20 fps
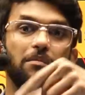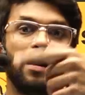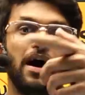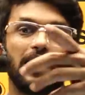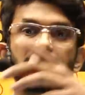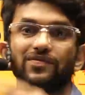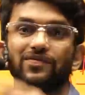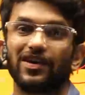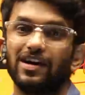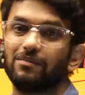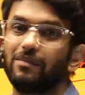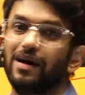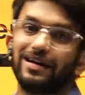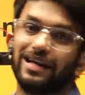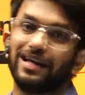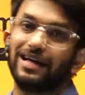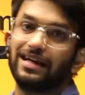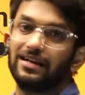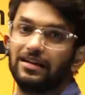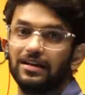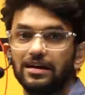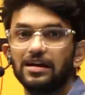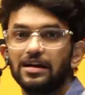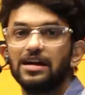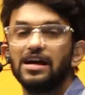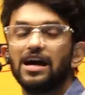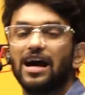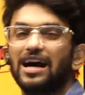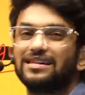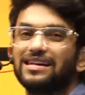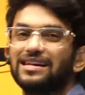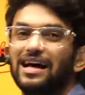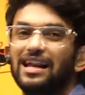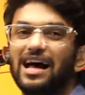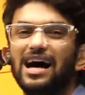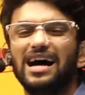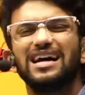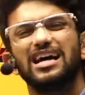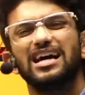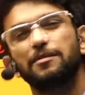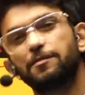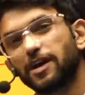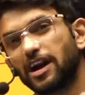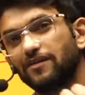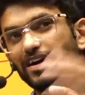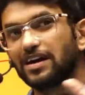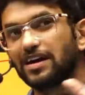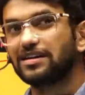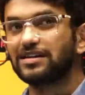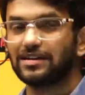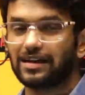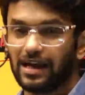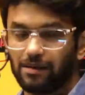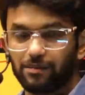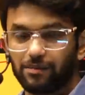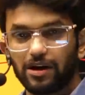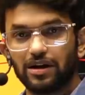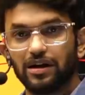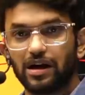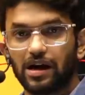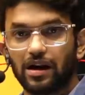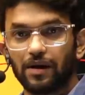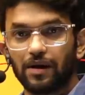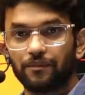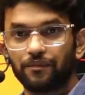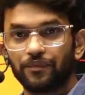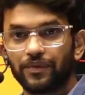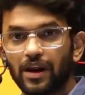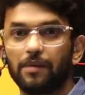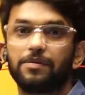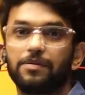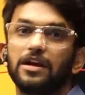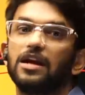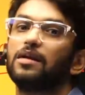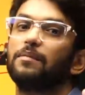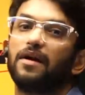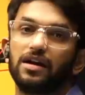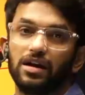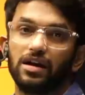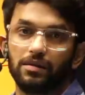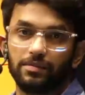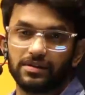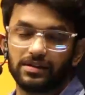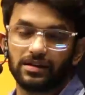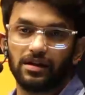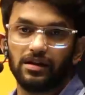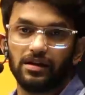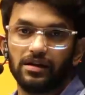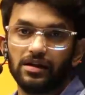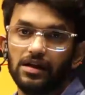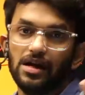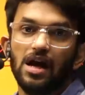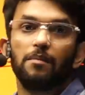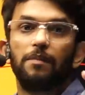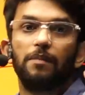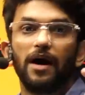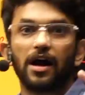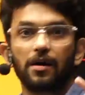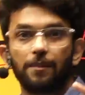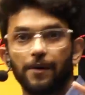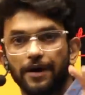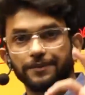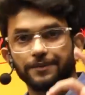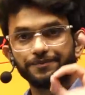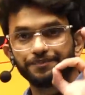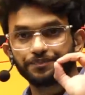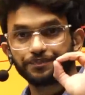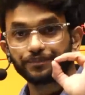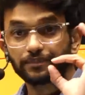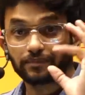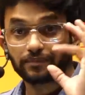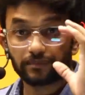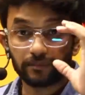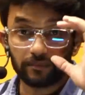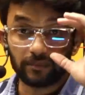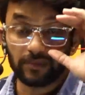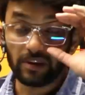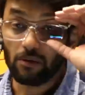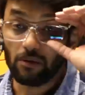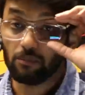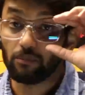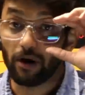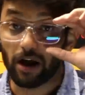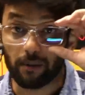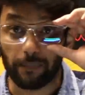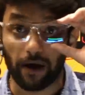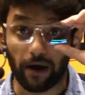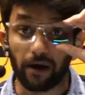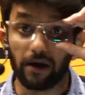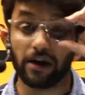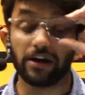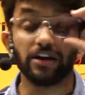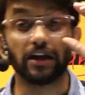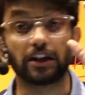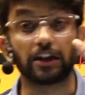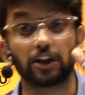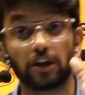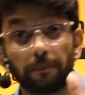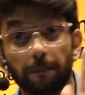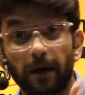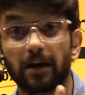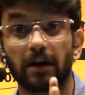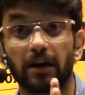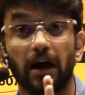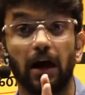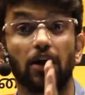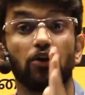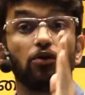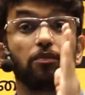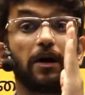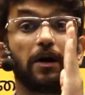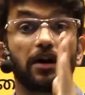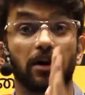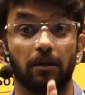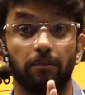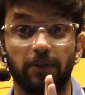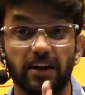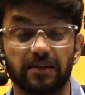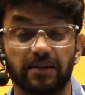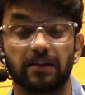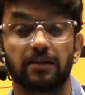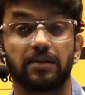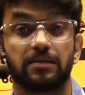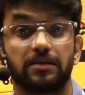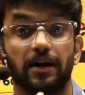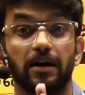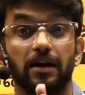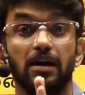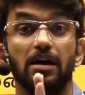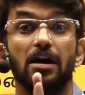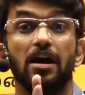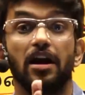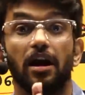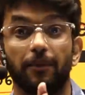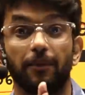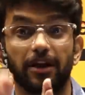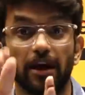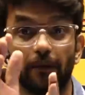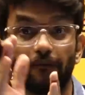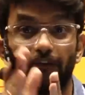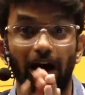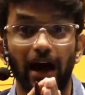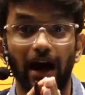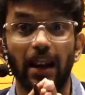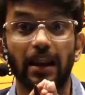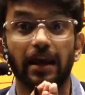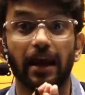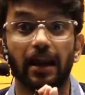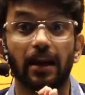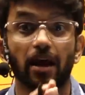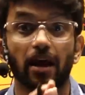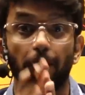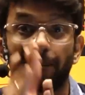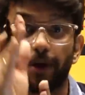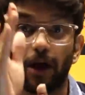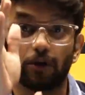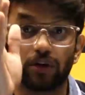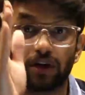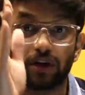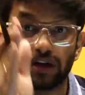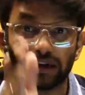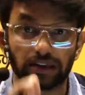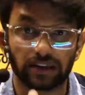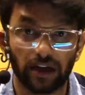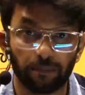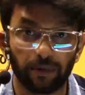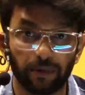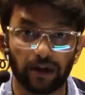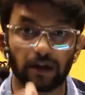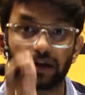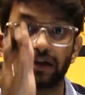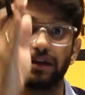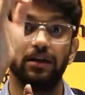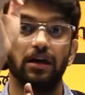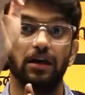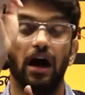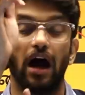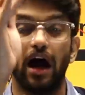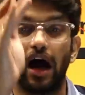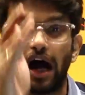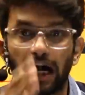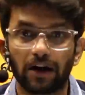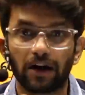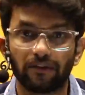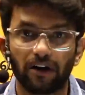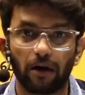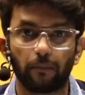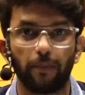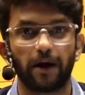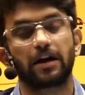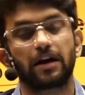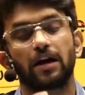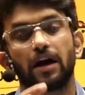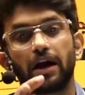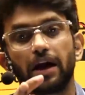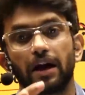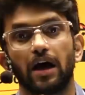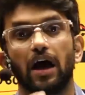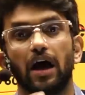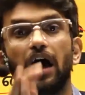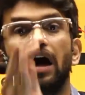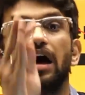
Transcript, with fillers: மார்க்ஸ் வர மாட்டேங்குது அதனால இப்போ நான் எடுத்துட்டேன் அப்படின்னு அப்படின்னு இருப்பாங்க நல்ல பசங்க பாருப்பா பாருப்பா எது பண்ணாலும் பாருங்க ப்ளீஸ் அண்டர்ஸ்டாண்ட் நம்ம வாழ்க்கையில் எப்பயாவது கஷ்டப்பட்டு ஹார்ட் ஒர்க் பண்ணீங்கன்னா